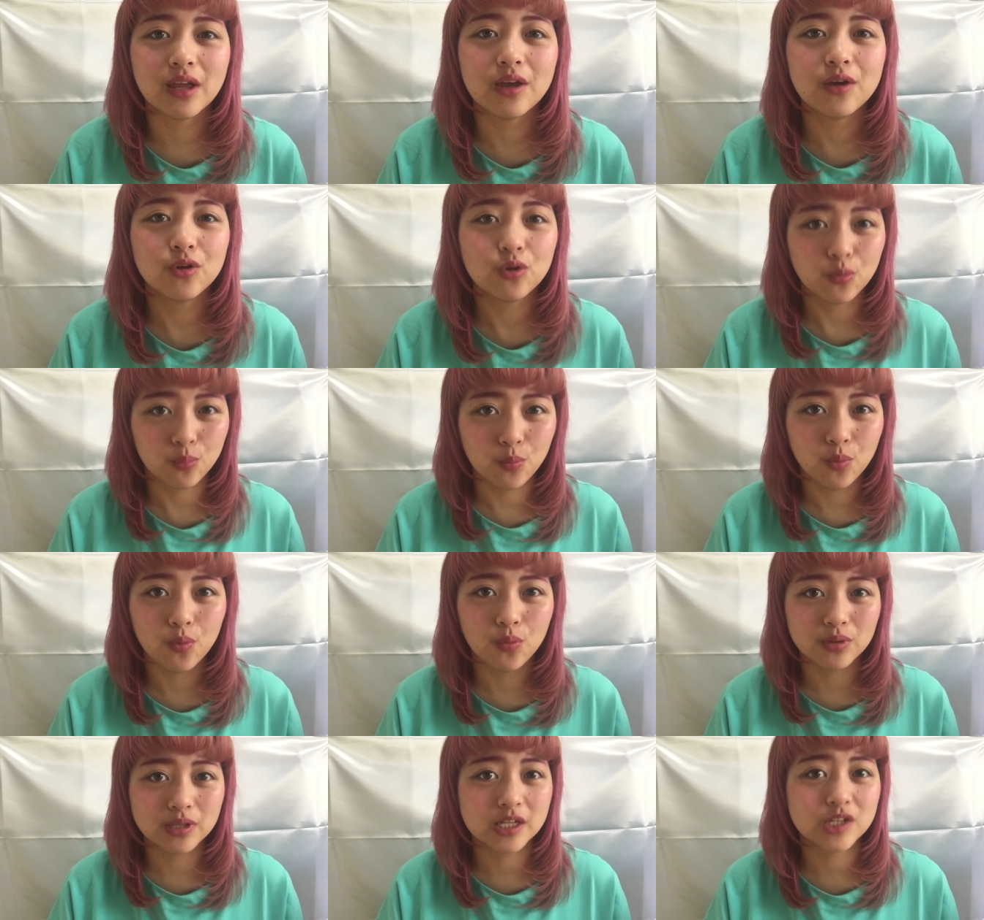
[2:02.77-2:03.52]
ていうの
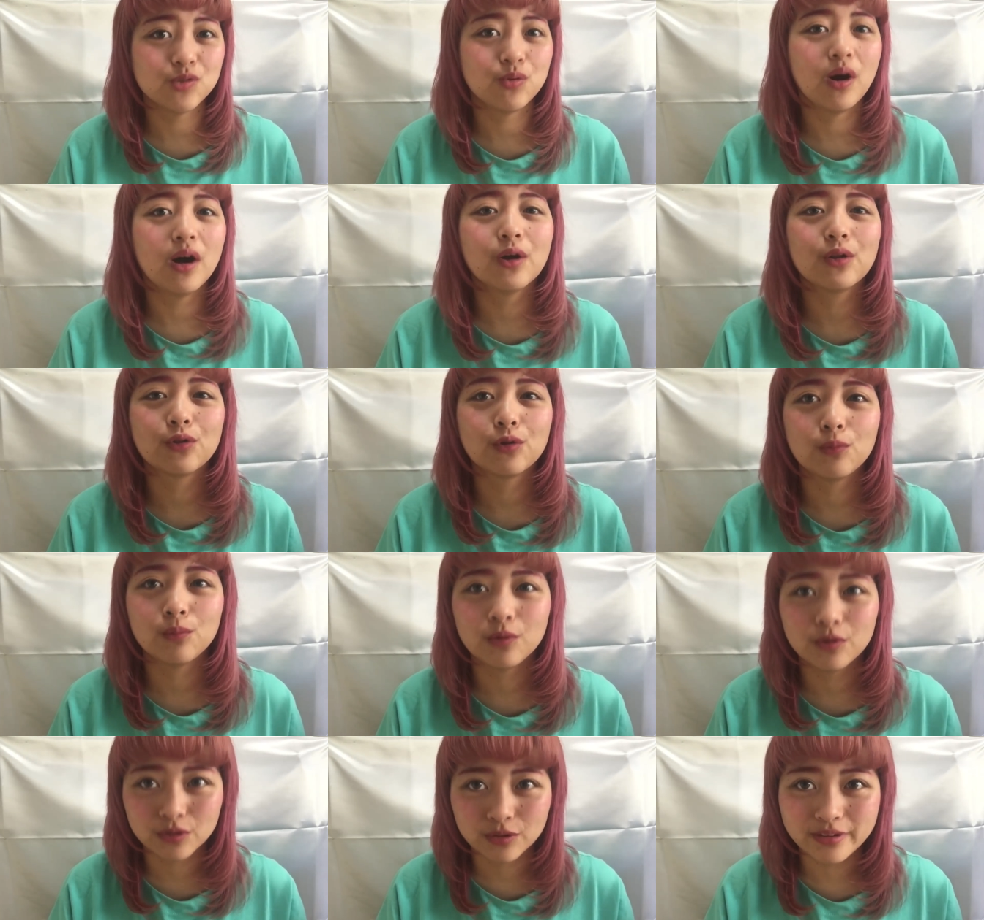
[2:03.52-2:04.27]
も私はあると
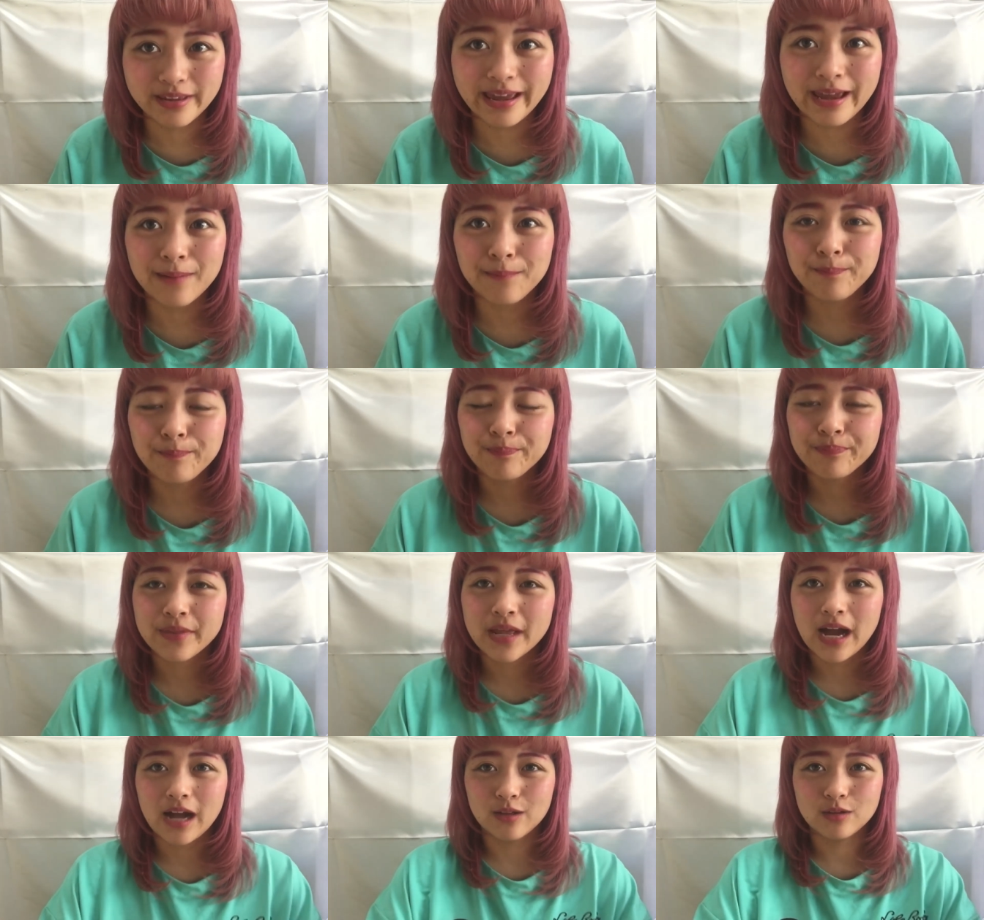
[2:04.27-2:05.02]
思うので
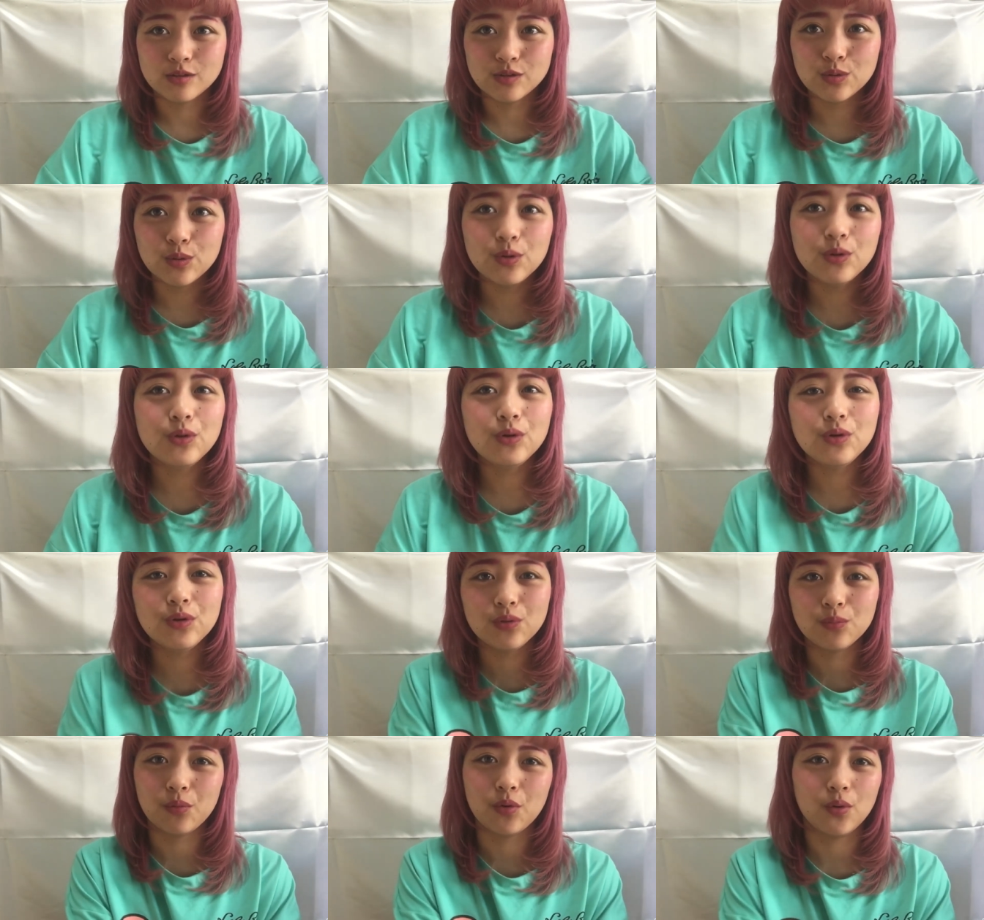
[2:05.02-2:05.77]
あのそうい
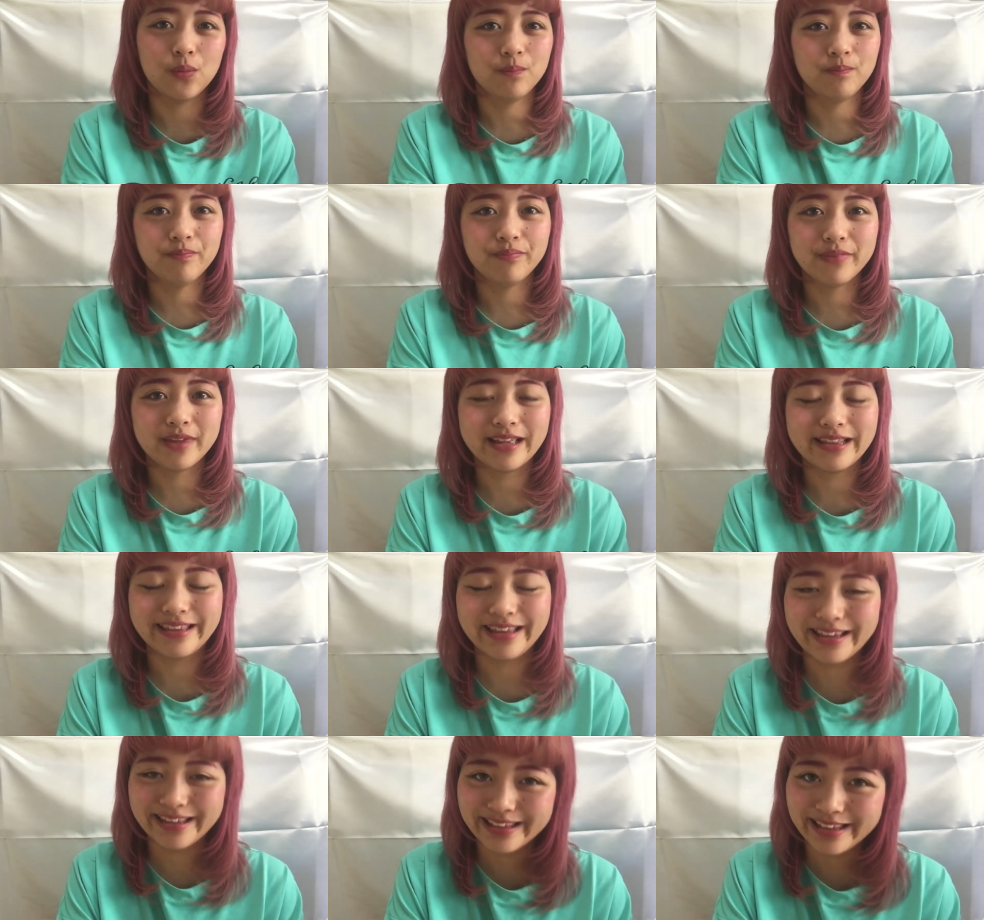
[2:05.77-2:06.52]
うのも
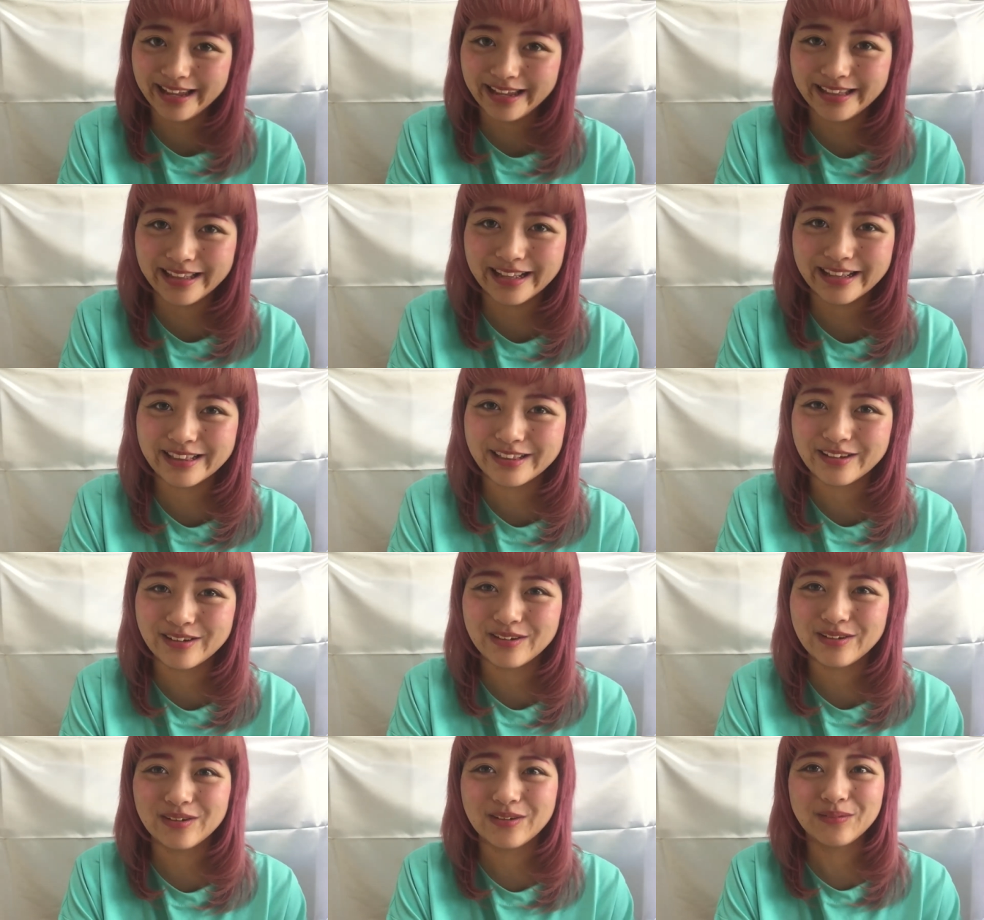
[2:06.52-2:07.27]
やっていきたいな
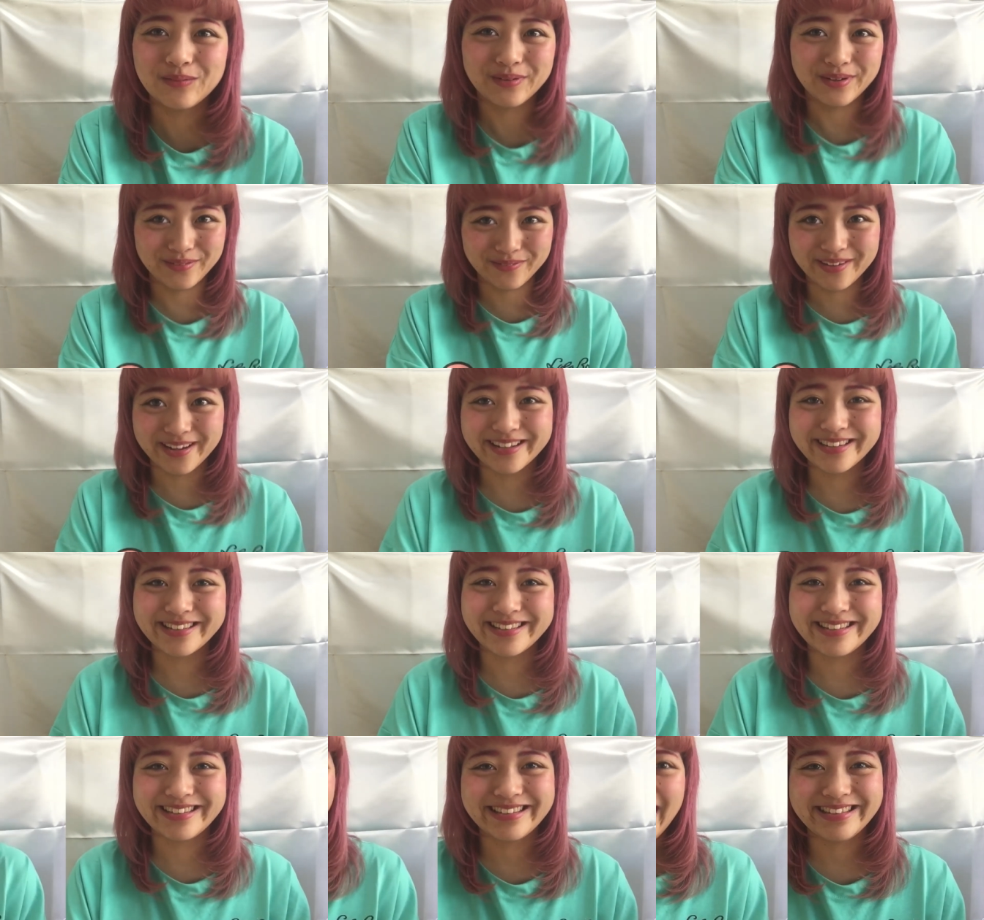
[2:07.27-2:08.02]
と思います。